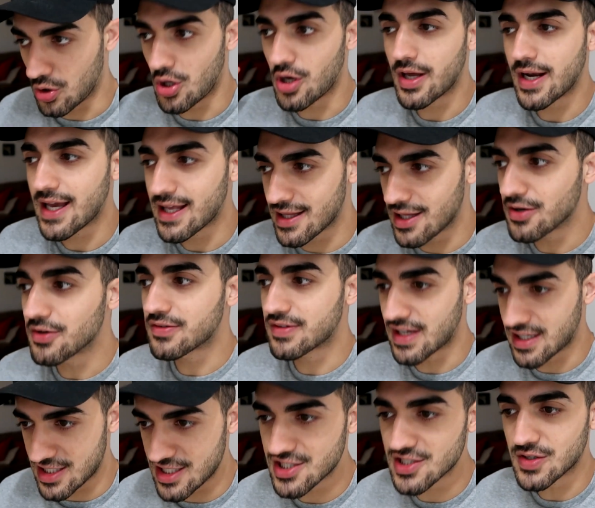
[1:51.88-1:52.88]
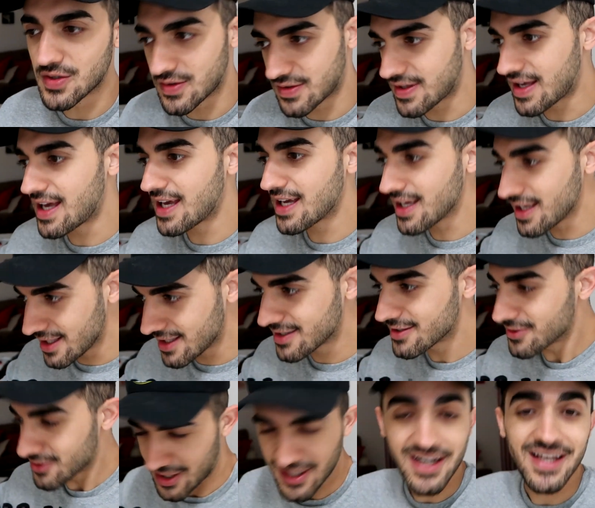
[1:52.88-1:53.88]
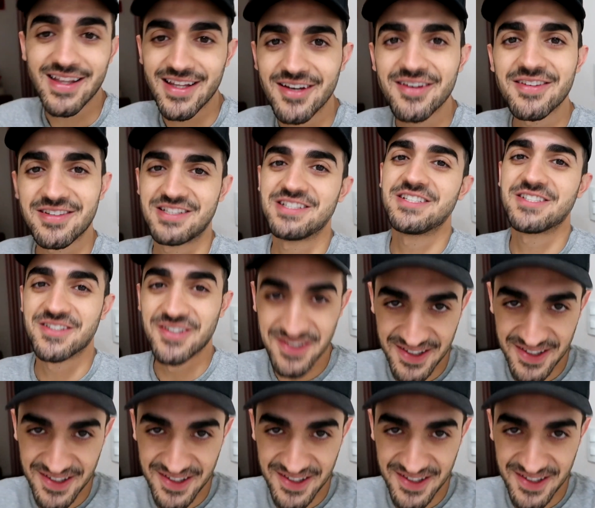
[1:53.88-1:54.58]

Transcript: Glória a Deus que a gente consegue, glória a Deus a gente